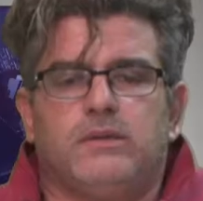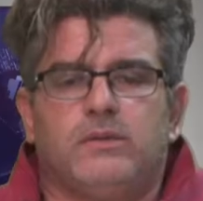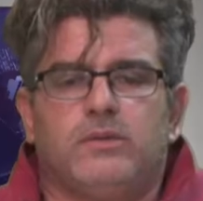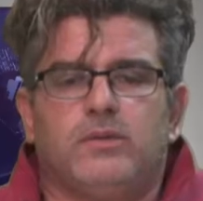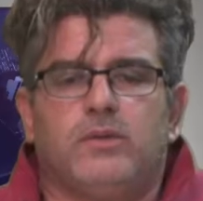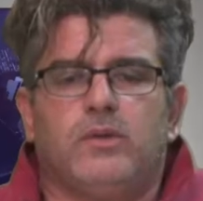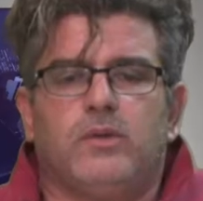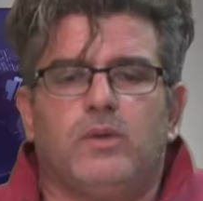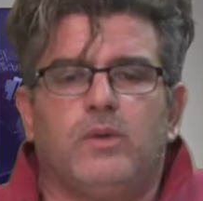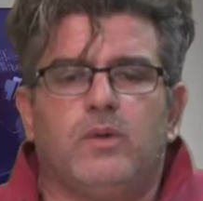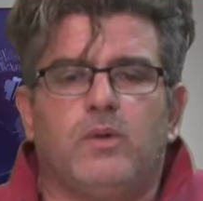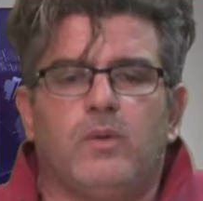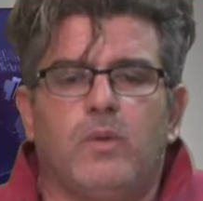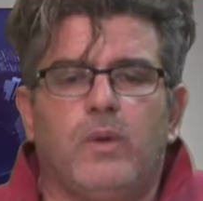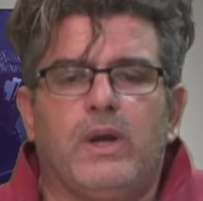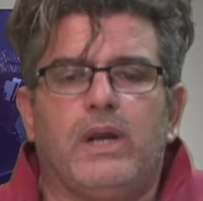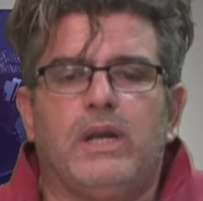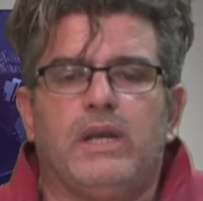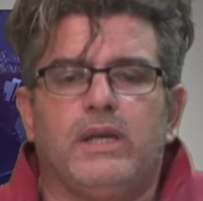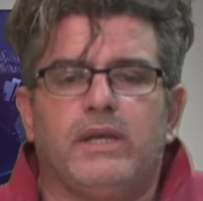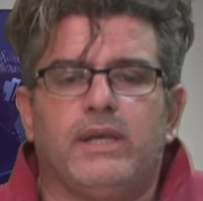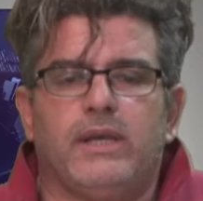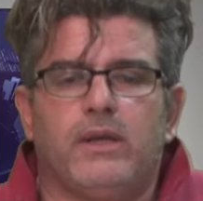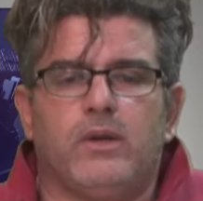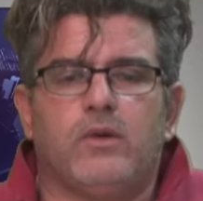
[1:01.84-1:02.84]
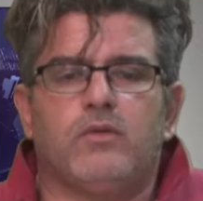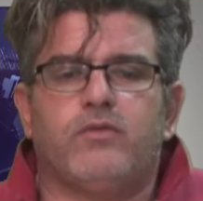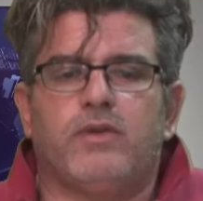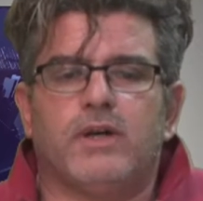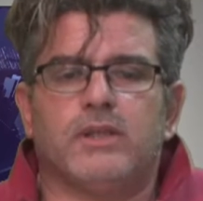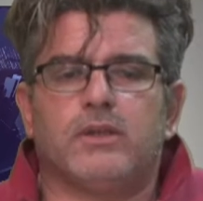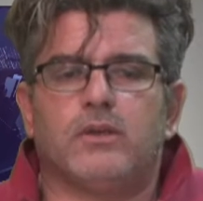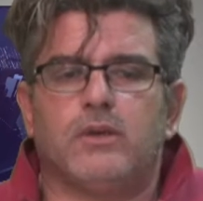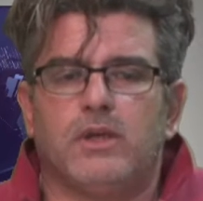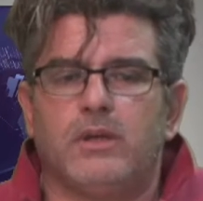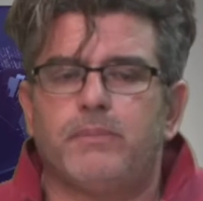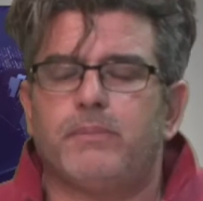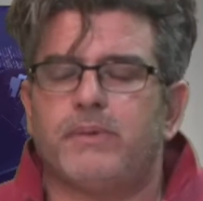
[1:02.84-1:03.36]
sono quelli che hanno
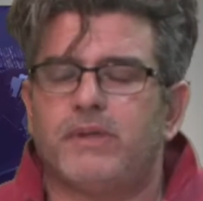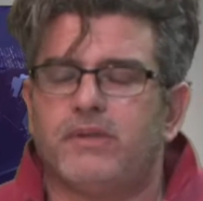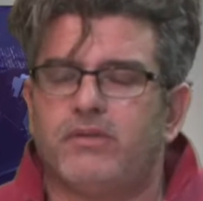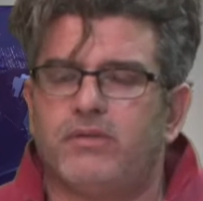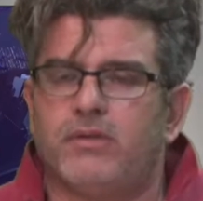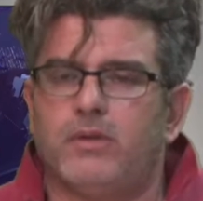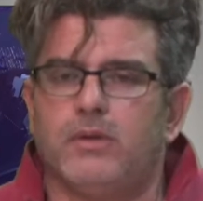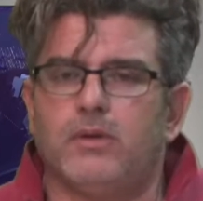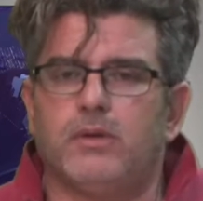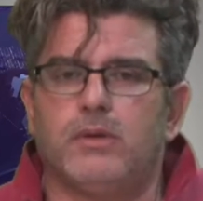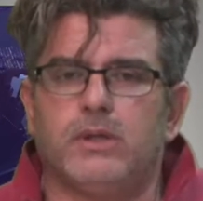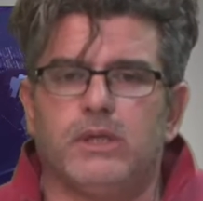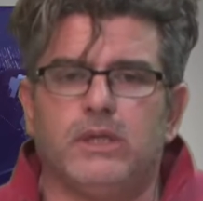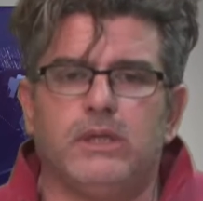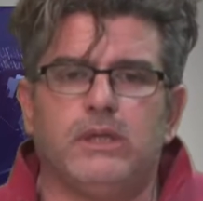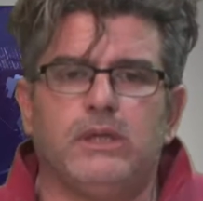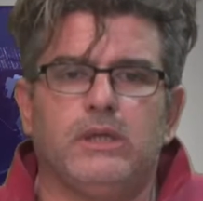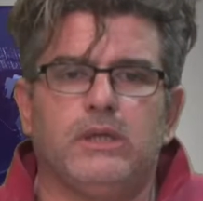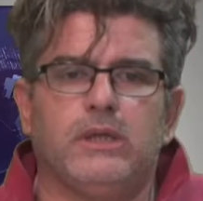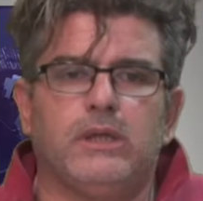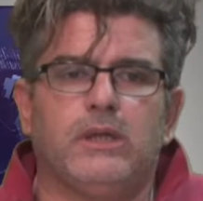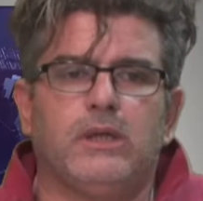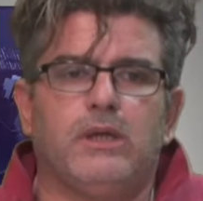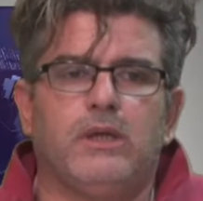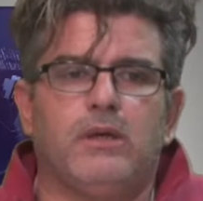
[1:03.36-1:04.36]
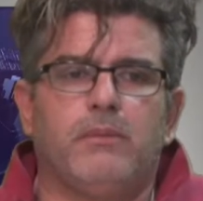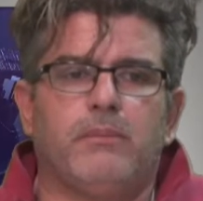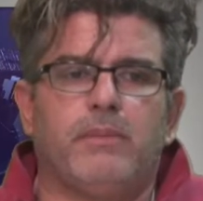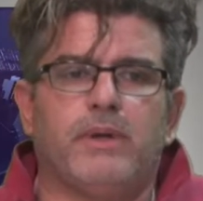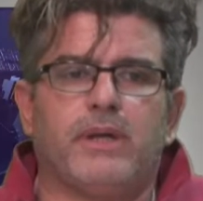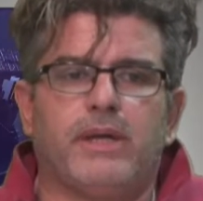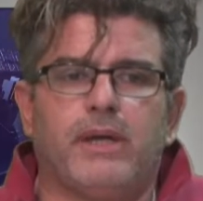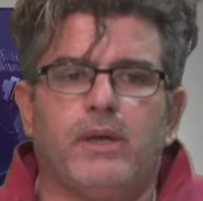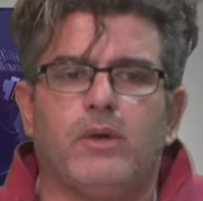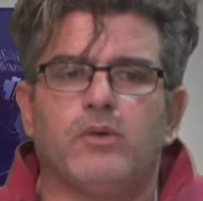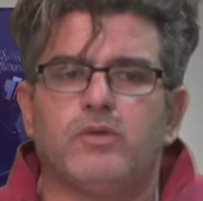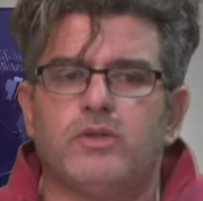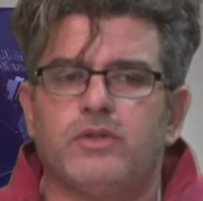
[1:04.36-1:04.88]
fatto le pressioni
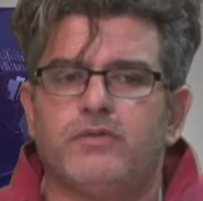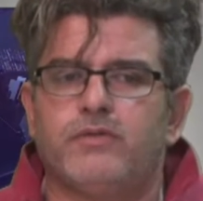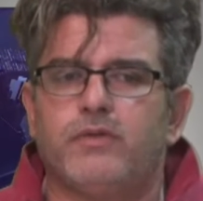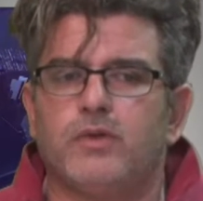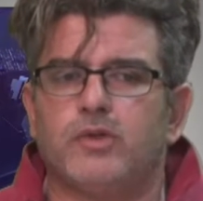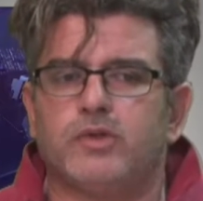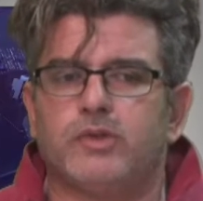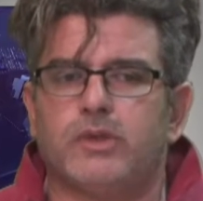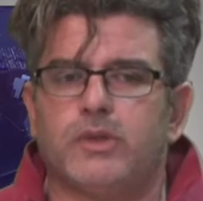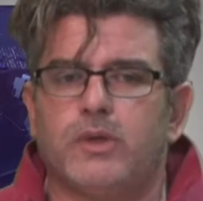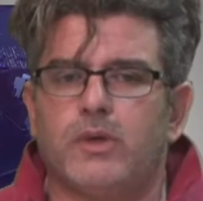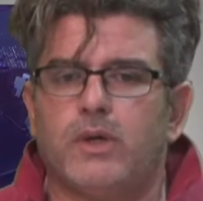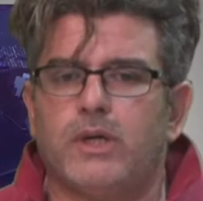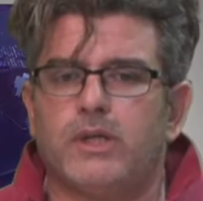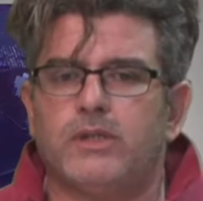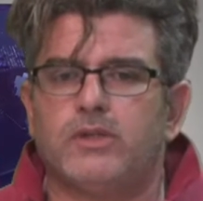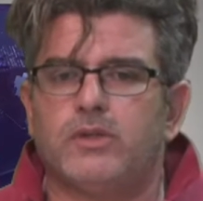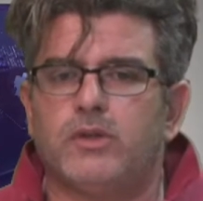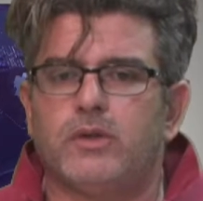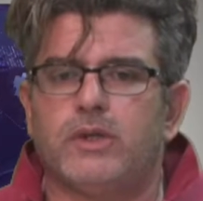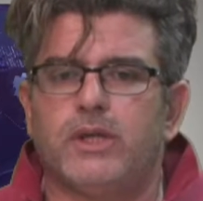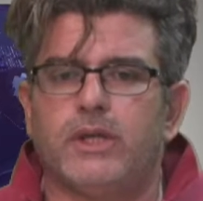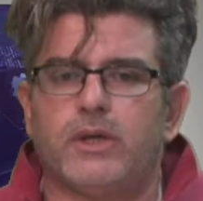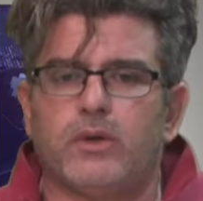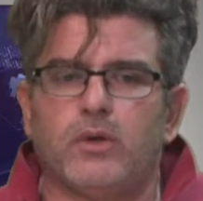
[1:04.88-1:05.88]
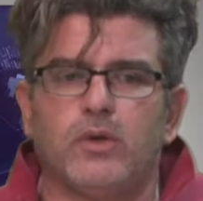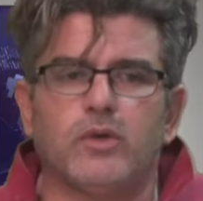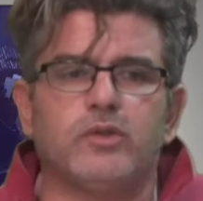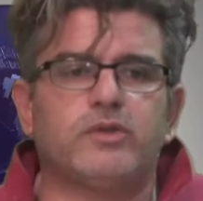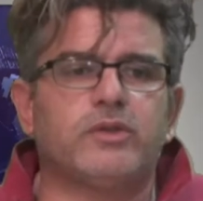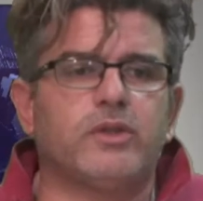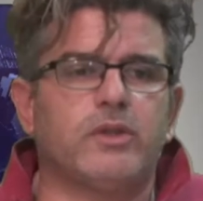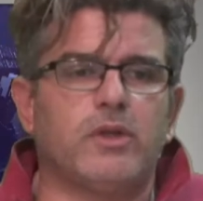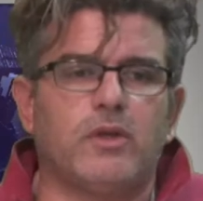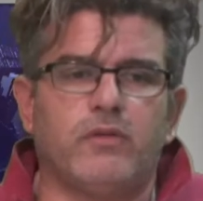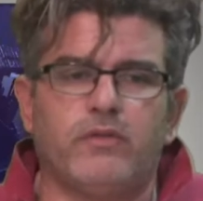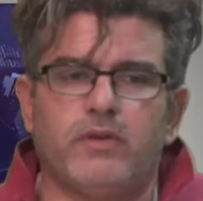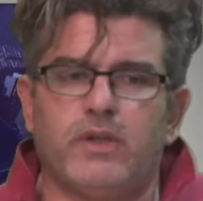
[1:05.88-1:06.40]
perché non ci fossero le zone
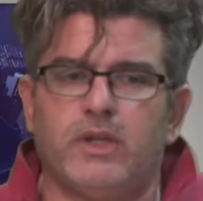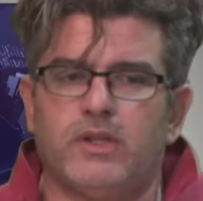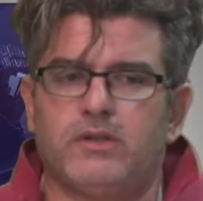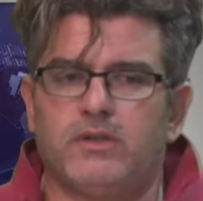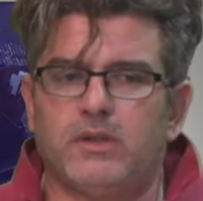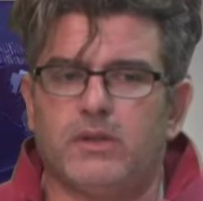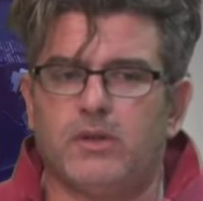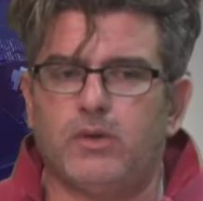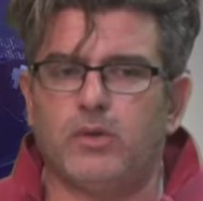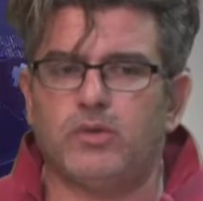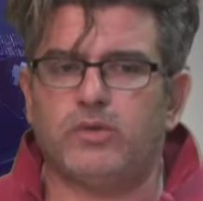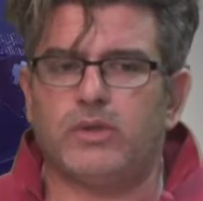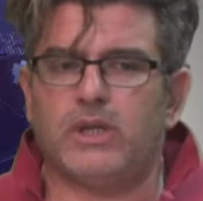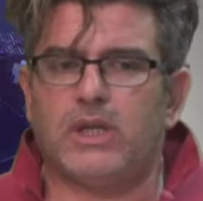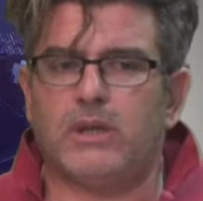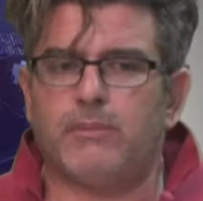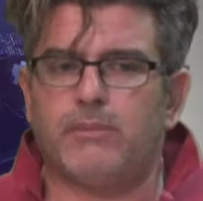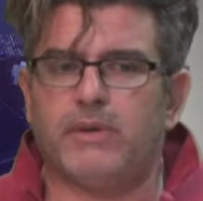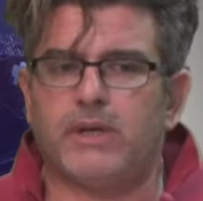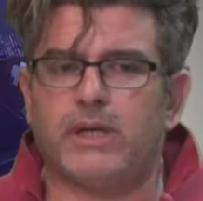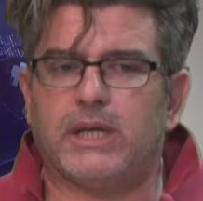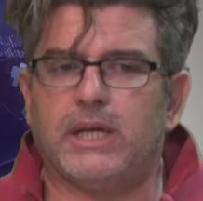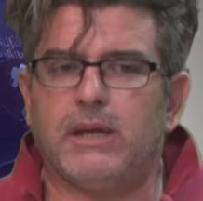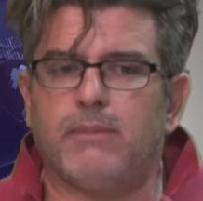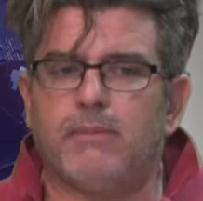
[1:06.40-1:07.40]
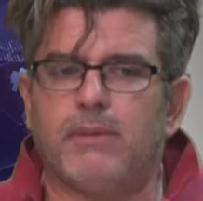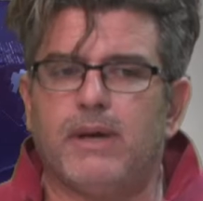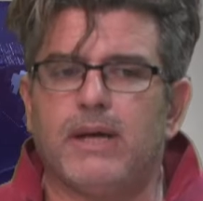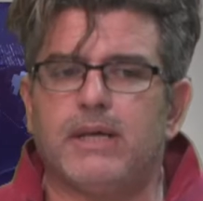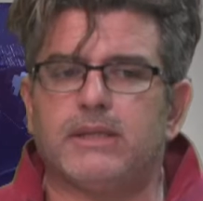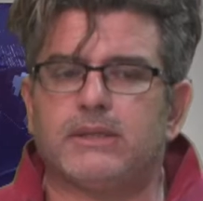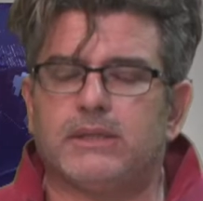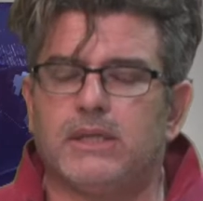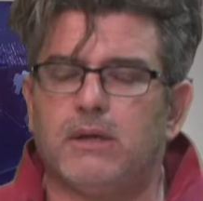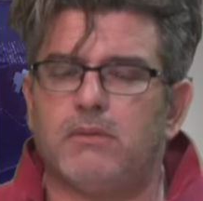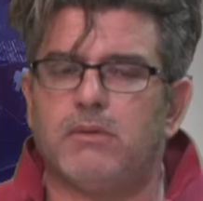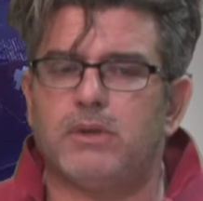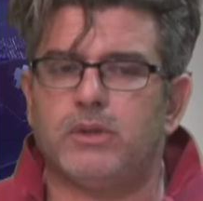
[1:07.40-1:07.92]
rosse, non venisse chiusa la
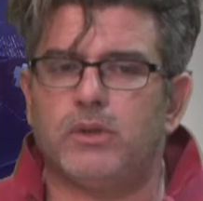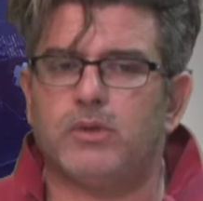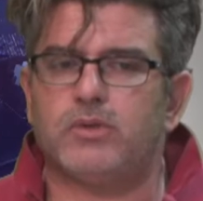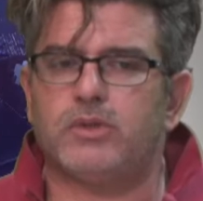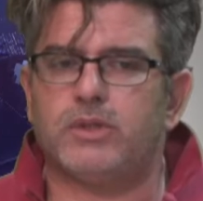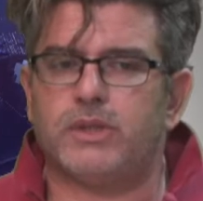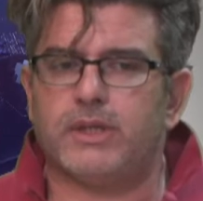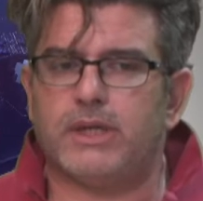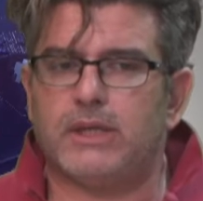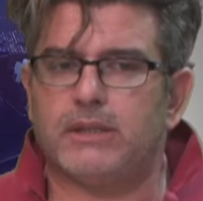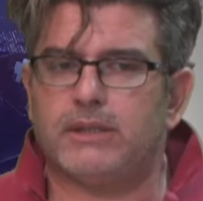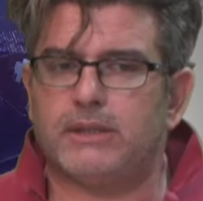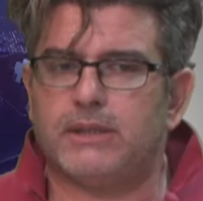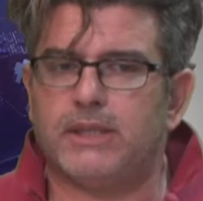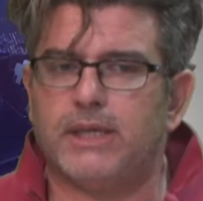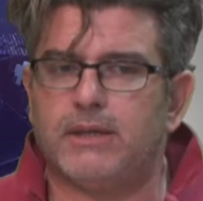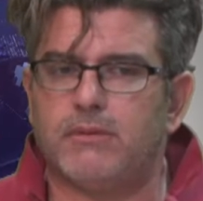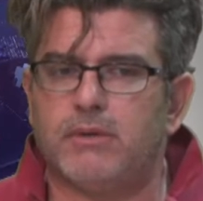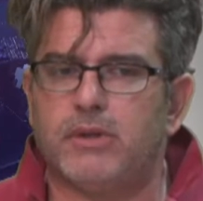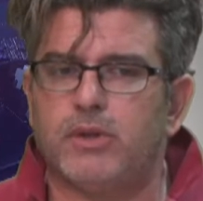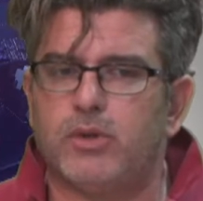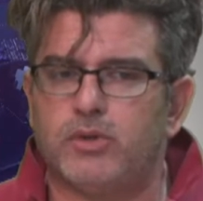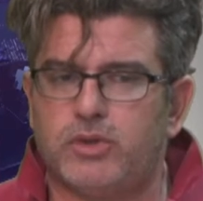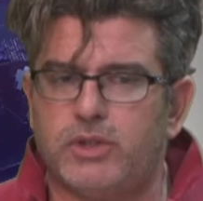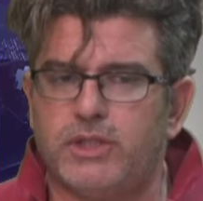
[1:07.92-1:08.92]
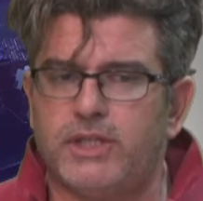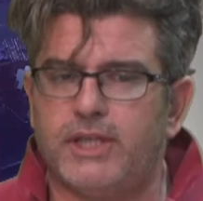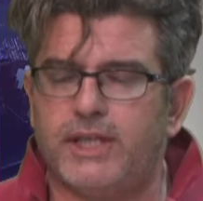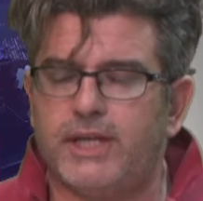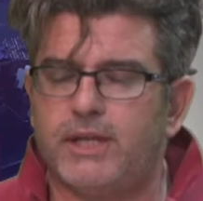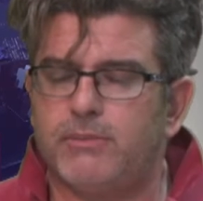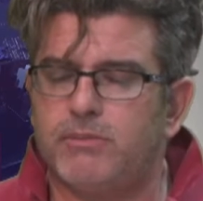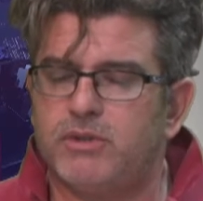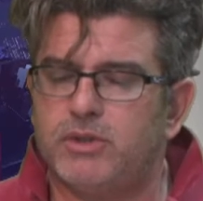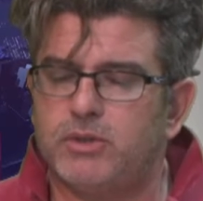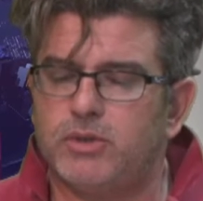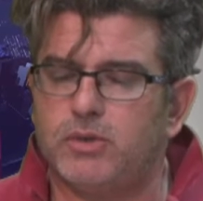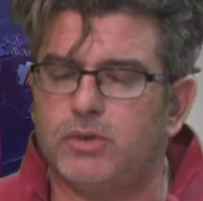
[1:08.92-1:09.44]
bergamasca quando, quando ce
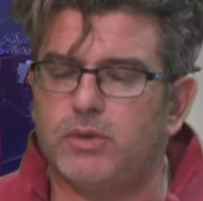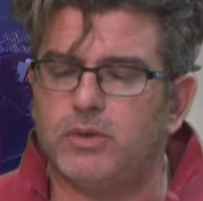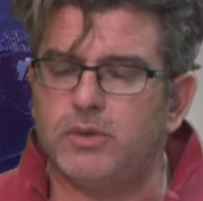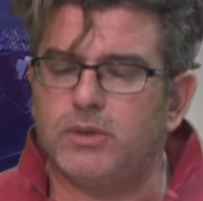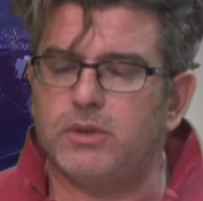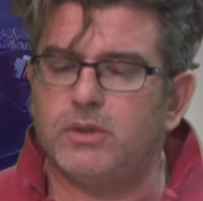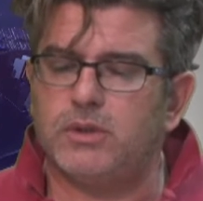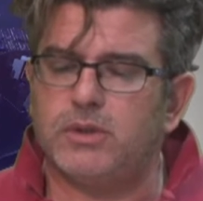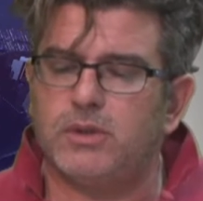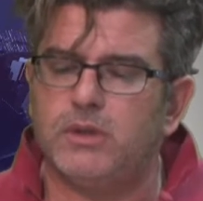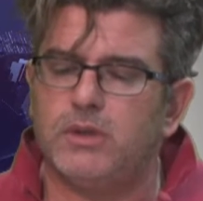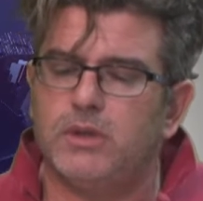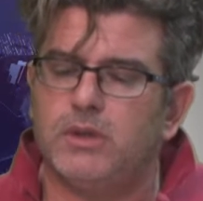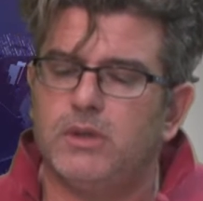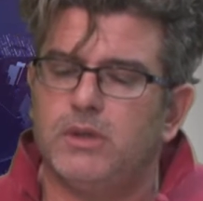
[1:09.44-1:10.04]
n'era bisogno.